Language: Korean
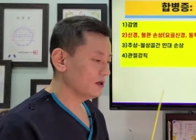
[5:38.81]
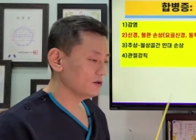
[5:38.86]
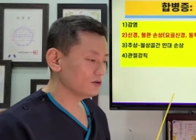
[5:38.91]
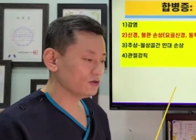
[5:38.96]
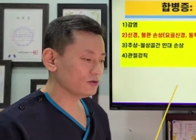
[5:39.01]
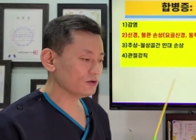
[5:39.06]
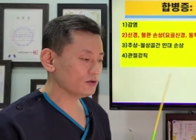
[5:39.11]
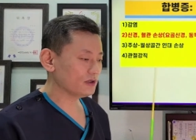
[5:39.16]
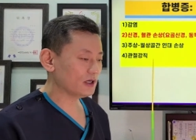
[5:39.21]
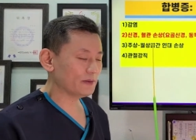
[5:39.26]

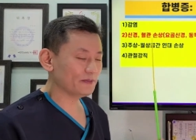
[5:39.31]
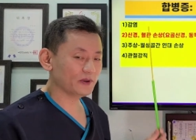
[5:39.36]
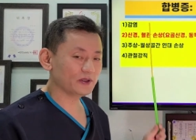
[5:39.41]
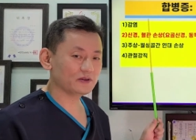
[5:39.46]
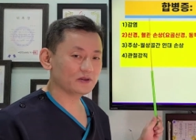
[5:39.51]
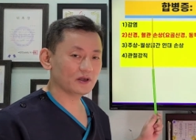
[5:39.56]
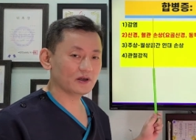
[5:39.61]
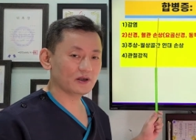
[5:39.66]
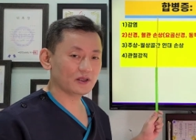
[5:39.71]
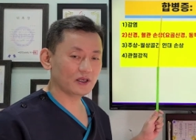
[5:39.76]
수술
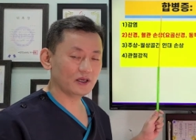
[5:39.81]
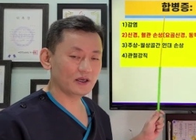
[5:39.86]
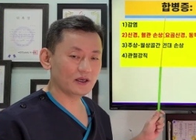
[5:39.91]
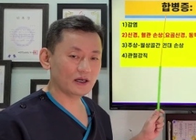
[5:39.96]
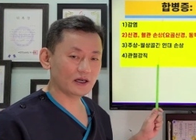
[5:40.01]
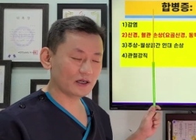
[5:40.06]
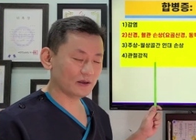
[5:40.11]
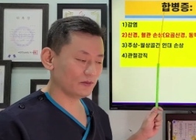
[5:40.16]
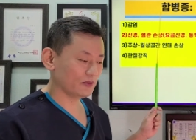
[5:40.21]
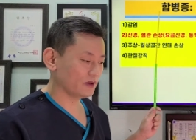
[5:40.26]
합병증에 관해
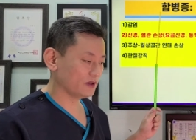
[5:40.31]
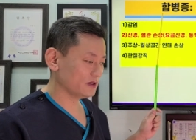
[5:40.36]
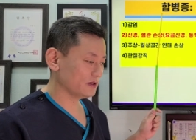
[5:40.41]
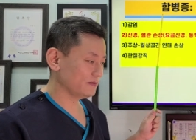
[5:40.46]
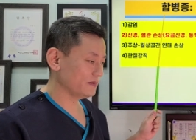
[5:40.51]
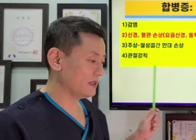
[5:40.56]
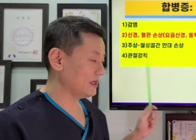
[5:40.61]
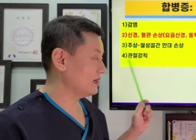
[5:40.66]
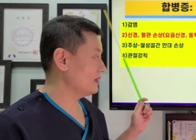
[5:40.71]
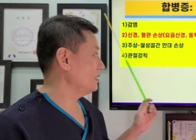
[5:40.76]

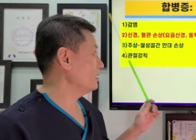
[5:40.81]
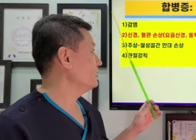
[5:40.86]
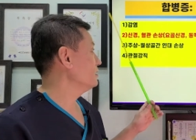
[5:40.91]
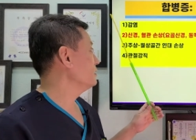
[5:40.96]
알아보겠습니다.